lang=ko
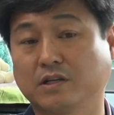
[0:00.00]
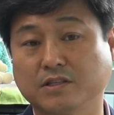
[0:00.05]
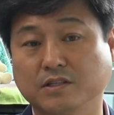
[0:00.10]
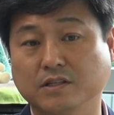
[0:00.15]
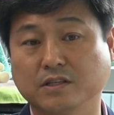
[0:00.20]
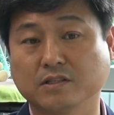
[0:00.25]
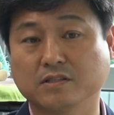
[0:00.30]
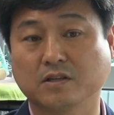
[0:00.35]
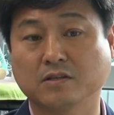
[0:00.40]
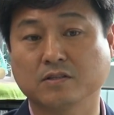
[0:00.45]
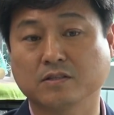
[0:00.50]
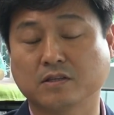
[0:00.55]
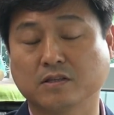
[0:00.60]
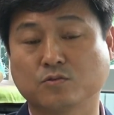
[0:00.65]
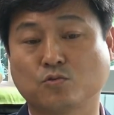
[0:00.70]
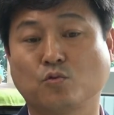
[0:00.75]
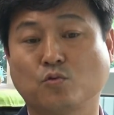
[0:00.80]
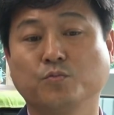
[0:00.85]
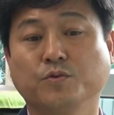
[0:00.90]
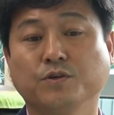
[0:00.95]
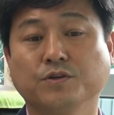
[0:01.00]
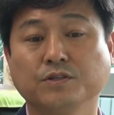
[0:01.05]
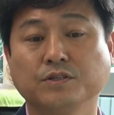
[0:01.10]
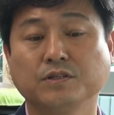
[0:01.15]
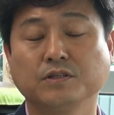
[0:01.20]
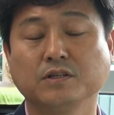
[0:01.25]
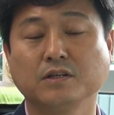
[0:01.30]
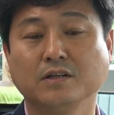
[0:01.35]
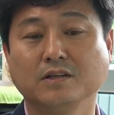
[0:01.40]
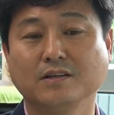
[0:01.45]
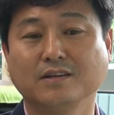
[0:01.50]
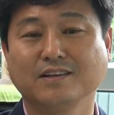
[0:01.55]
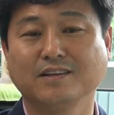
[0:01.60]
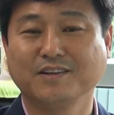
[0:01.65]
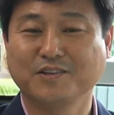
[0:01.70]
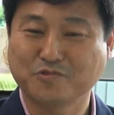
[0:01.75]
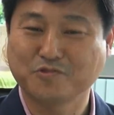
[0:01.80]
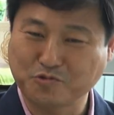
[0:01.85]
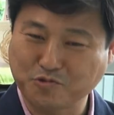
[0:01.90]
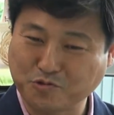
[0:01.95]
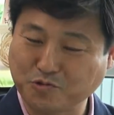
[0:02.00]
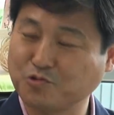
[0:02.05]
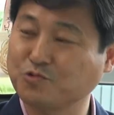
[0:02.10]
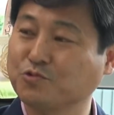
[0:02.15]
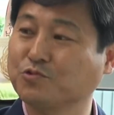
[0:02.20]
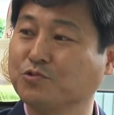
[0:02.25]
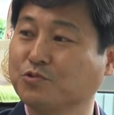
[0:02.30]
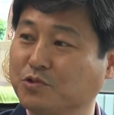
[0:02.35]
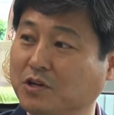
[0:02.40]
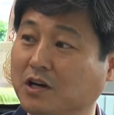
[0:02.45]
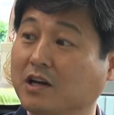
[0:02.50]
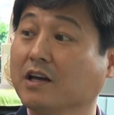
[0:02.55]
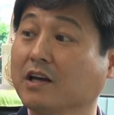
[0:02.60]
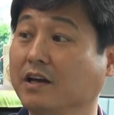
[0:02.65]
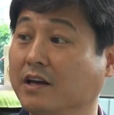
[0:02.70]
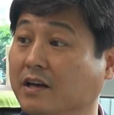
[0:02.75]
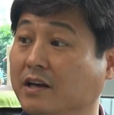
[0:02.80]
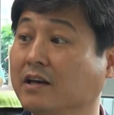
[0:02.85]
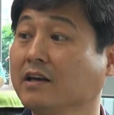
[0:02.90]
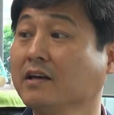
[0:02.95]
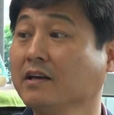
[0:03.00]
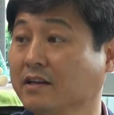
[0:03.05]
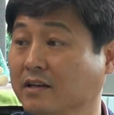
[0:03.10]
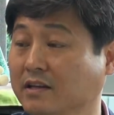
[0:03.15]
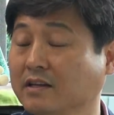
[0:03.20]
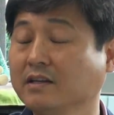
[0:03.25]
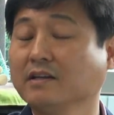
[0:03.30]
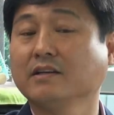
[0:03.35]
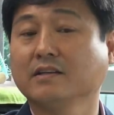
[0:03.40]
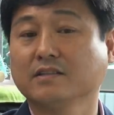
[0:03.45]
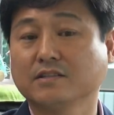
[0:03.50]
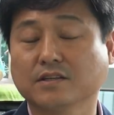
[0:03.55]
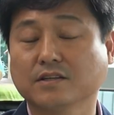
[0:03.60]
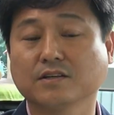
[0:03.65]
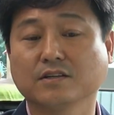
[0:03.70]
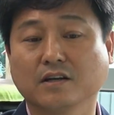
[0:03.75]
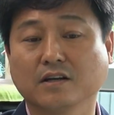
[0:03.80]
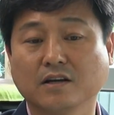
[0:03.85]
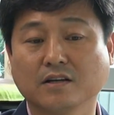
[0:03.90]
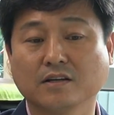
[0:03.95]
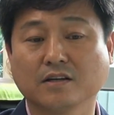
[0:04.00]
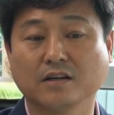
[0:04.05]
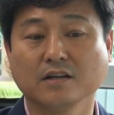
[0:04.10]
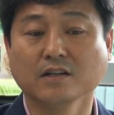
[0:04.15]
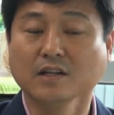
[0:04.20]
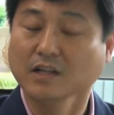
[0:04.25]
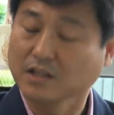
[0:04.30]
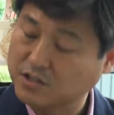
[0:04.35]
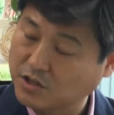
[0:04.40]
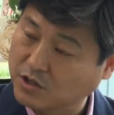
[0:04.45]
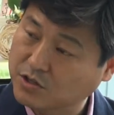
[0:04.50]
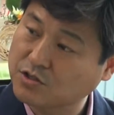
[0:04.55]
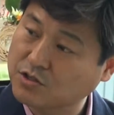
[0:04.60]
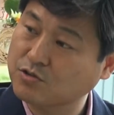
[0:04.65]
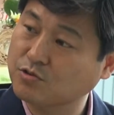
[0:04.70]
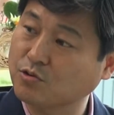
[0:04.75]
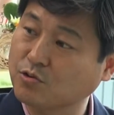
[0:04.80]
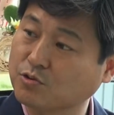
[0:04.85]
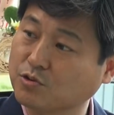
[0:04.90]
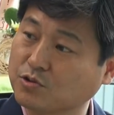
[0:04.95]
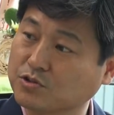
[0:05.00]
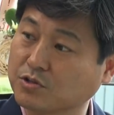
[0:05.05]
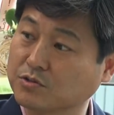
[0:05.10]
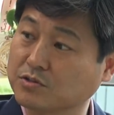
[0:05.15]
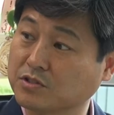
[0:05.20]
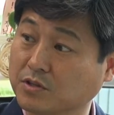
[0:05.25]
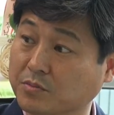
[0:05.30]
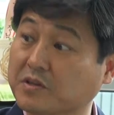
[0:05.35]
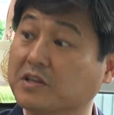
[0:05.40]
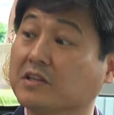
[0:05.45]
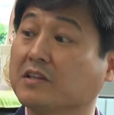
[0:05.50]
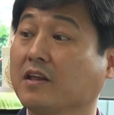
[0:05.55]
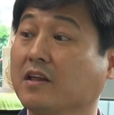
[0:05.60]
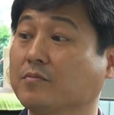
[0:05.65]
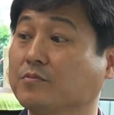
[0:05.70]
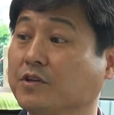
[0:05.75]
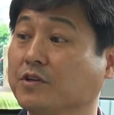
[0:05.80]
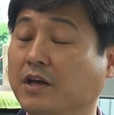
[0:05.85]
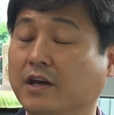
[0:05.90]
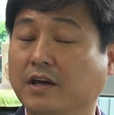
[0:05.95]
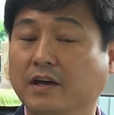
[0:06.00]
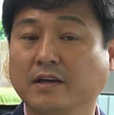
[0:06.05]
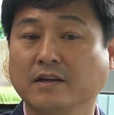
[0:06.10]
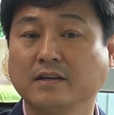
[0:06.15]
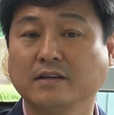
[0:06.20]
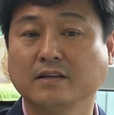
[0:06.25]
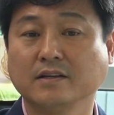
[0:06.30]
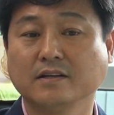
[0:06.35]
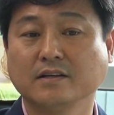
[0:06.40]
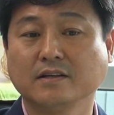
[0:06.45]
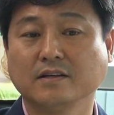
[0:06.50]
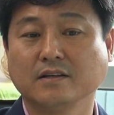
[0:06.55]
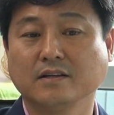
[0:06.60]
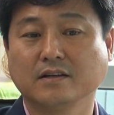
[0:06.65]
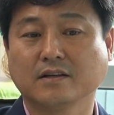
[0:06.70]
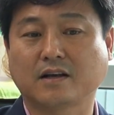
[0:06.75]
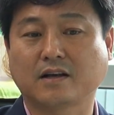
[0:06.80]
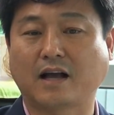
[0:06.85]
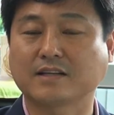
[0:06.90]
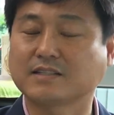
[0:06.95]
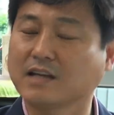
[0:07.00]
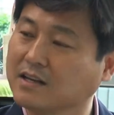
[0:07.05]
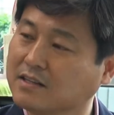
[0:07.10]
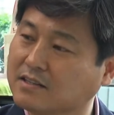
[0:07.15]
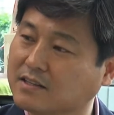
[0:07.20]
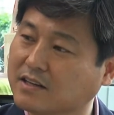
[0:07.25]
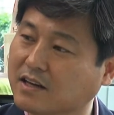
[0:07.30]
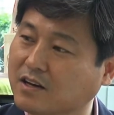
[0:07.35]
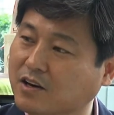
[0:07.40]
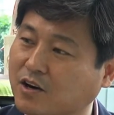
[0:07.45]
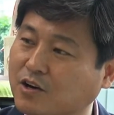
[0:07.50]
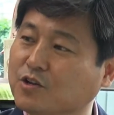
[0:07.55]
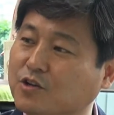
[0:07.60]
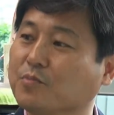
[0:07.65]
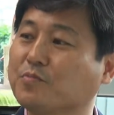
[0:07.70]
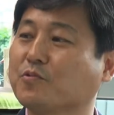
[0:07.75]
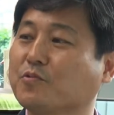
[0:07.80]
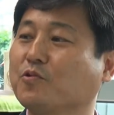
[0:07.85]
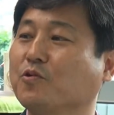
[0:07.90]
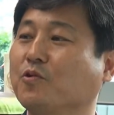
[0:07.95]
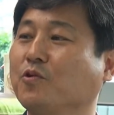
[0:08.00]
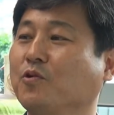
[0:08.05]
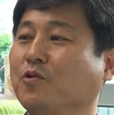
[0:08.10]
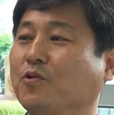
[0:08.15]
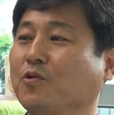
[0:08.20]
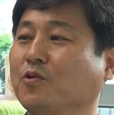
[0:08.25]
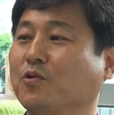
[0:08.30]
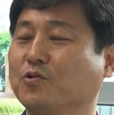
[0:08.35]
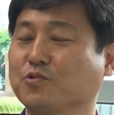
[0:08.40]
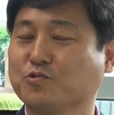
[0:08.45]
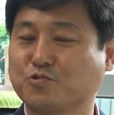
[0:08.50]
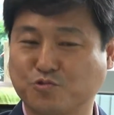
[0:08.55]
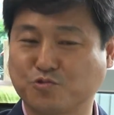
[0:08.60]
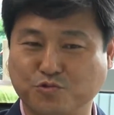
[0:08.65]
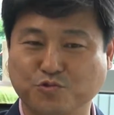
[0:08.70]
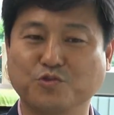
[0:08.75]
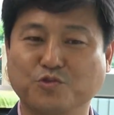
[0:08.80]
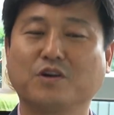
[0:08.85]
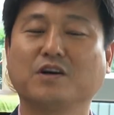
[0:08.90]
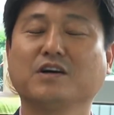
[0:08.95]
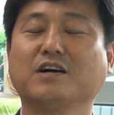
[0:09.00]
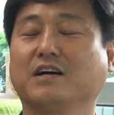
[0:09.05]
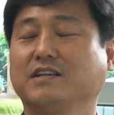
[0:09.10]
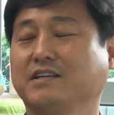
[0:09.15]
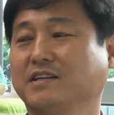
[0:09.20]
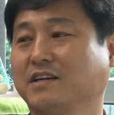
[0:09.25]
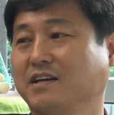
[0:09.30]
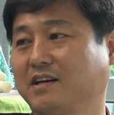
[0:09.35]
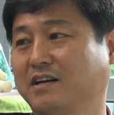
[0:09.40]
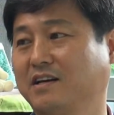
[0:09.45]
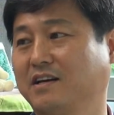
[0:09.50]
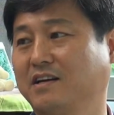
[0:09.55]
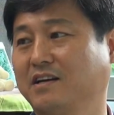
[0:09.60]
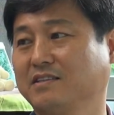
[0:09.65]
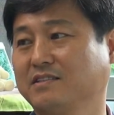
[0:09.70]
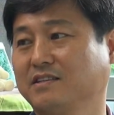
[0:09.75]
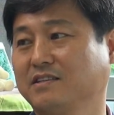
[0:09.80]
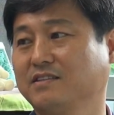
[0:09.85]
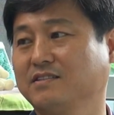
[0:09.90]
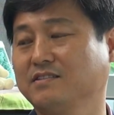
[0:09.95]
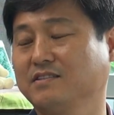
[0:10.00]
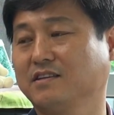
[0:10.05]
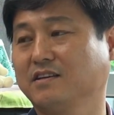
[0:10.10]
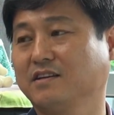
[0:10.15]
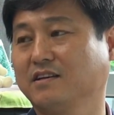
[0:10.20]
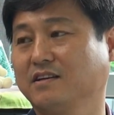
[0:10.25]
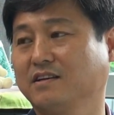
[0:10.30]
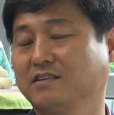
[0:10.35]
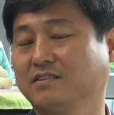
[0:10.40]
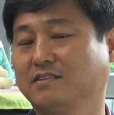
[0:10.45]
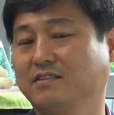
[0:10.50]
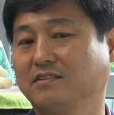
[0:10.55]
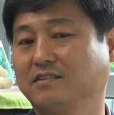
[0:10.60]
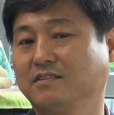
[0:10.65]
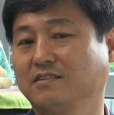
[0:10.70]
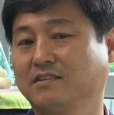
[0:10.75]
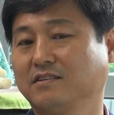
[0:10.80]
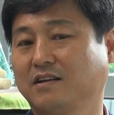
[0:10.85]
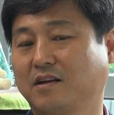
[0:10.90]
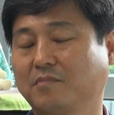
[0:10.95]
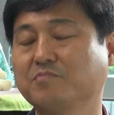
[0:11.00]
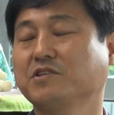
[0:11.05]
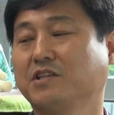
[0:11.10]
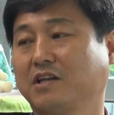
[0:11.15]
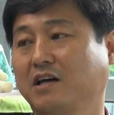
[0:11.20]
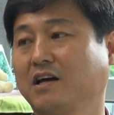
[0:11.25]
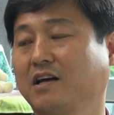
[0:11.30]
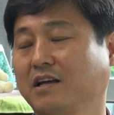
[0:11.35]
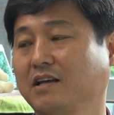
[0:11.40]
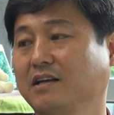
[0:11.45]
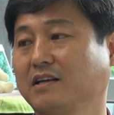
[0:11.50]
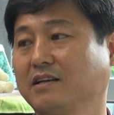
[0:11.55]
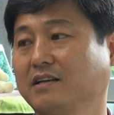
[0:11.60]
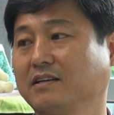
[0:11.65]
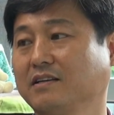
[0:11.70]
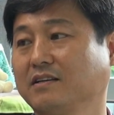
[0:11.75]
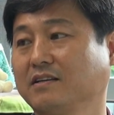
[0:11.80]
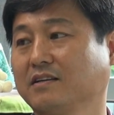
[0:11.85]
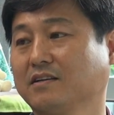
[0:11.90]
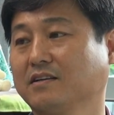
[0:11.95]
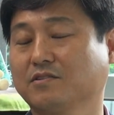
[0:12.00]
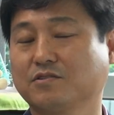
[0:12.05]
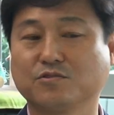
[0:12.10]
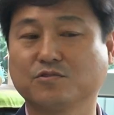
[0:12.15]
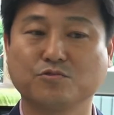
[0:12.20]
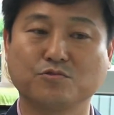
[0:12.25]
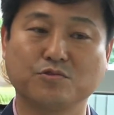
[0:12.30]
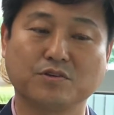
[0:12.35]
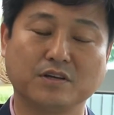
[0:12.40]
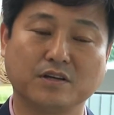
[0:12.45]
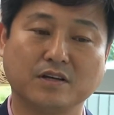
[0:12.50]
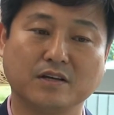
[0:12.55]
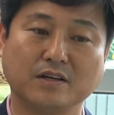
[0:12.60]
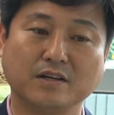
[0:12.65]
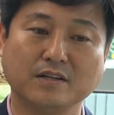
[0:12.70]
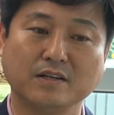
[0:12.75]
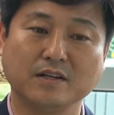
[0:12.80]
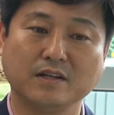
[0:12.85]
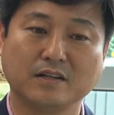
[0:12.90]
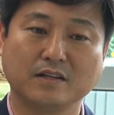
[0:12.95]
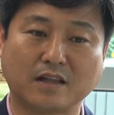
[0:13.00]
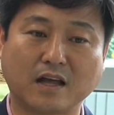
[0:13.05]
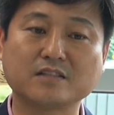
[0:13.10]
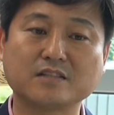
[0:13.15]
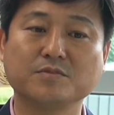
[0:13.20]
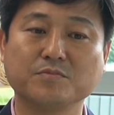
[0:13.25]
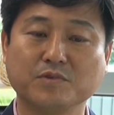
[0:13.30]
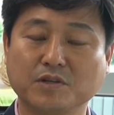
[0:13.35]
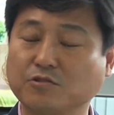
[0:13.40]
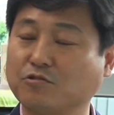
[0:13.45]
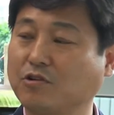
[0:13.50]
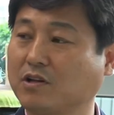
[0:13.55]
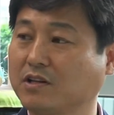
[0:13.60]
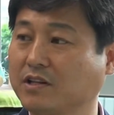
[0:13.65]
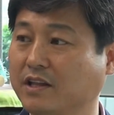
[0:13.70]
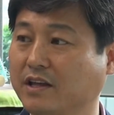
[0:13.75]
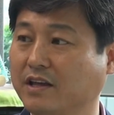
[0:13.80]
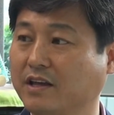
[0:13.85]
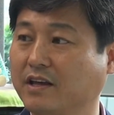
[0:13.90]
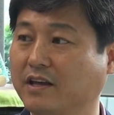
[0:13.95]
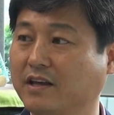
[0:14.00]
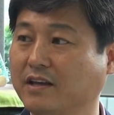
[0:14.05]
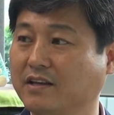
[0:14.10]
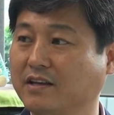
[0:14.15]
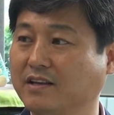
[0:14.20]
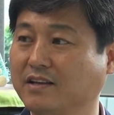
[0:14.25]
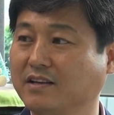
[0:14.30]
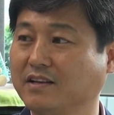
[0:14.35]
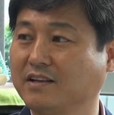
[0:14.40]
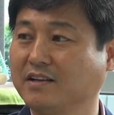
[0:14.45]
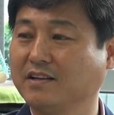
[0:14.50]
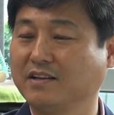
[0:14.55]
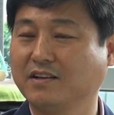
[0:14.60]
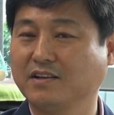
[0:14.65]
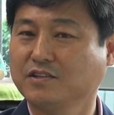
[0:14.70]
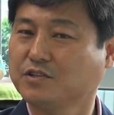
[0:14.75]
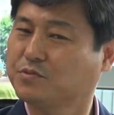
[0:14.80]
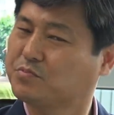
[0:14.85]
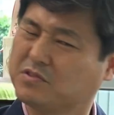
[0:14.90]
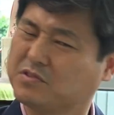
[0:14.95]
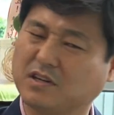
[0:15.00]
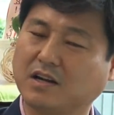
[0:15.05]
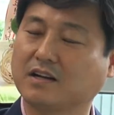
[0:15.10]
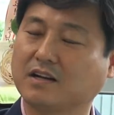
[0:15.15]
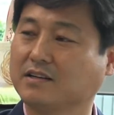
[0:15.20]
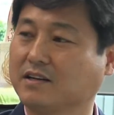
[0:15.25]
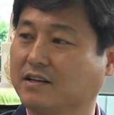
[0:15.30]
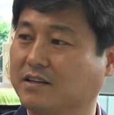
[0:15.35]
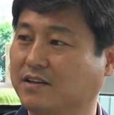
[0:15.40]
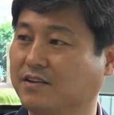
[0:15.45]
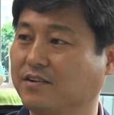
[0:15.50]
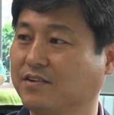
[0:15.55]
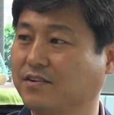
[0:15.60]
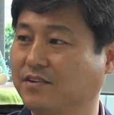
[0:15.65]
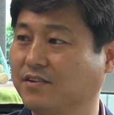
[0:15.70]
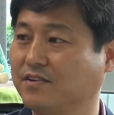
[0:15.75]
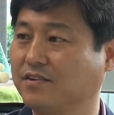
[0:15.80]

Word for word: 자신의 소명을 꾸준하게 지켜나가는 게, 저 스스로도 저 젊기 때문에 가장 그게 어렵고 중요한 거 아닌가 이제 이런 생각을 합니다. 그러니까 스스로에게 다짐이기도 한데 쉽지는 않은 것 같아요.